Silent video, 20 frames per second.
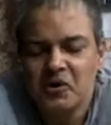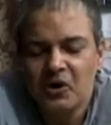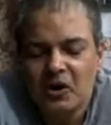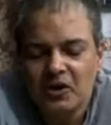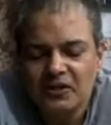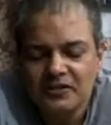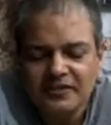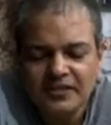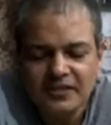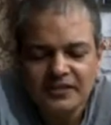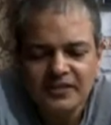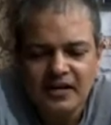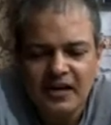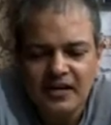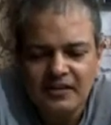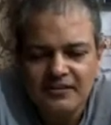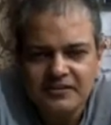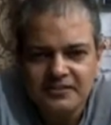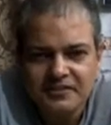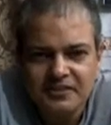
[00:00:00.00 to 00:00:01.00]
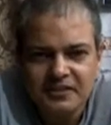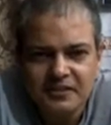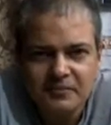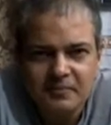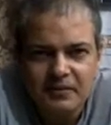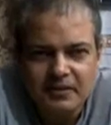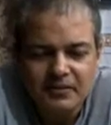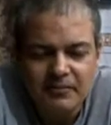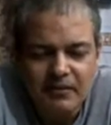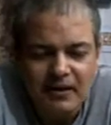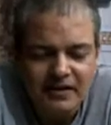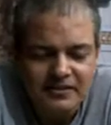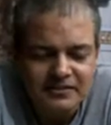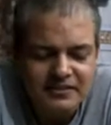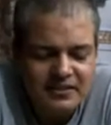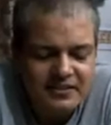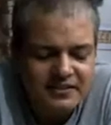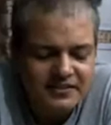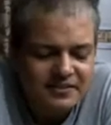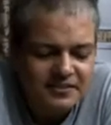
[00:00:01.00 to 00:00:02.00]
और यही आनंद की
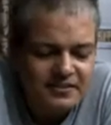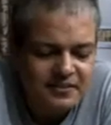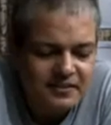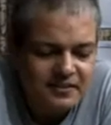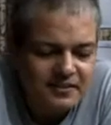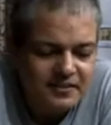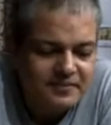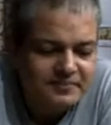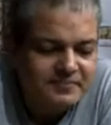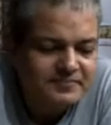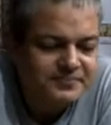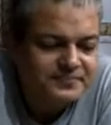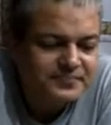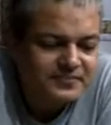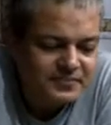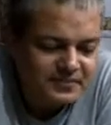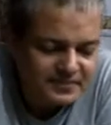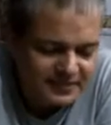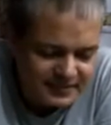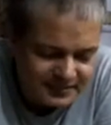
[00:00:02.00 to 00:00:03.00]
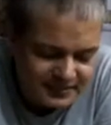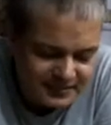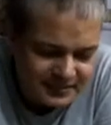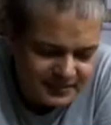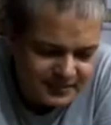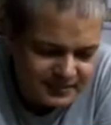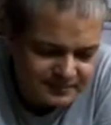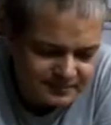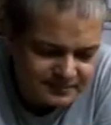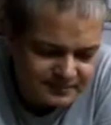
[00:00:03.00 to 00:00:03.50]
परिभाषा ही है ठीक है